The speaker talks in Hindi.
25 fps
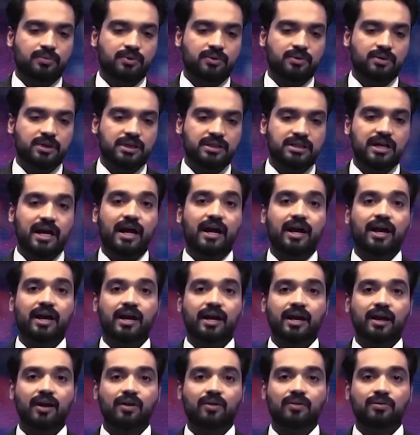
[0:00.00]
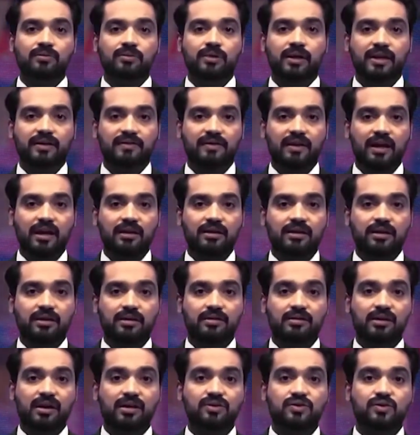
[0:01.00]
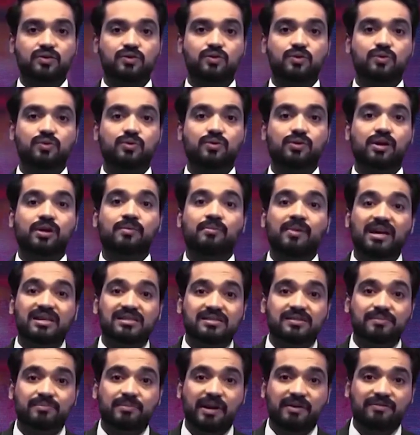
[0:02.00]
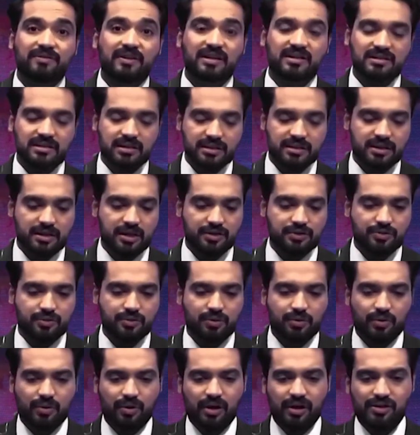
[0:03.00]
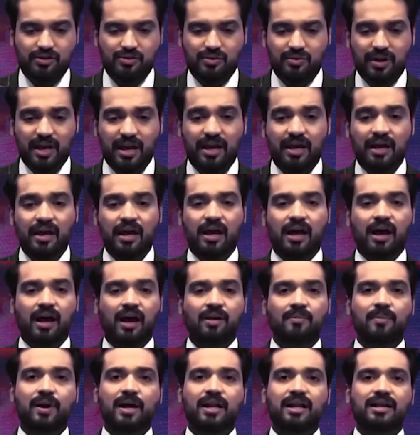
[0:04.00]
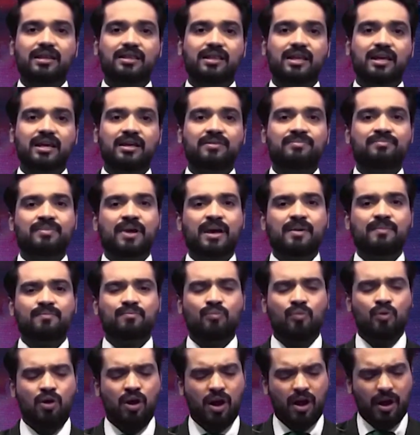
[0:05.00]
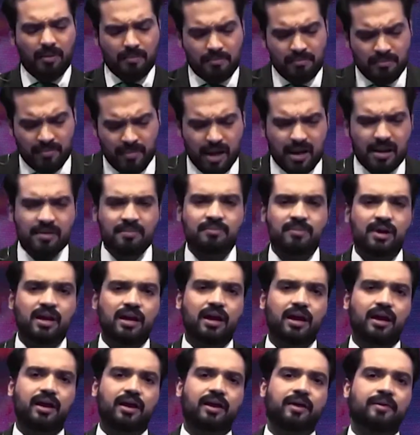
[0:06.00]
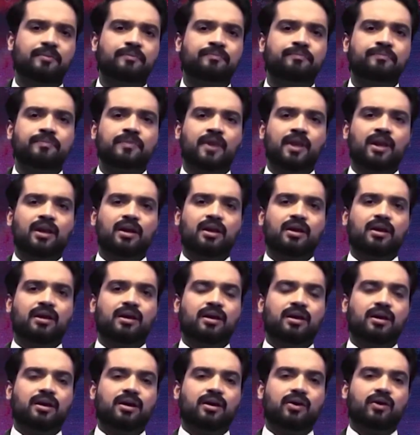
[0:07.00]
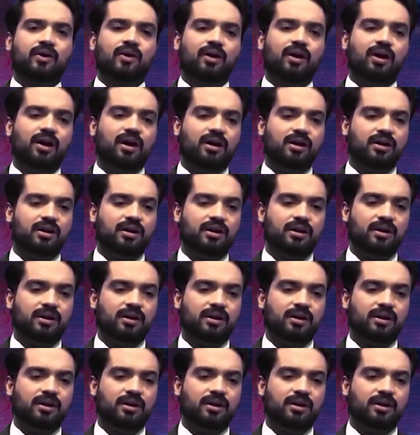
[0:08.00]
नचाया गया उनके साथ रक्स सुरूर की महफिलें सजना शुरू हो गई जो कि हमारे दीन में मुकम्मल मना है और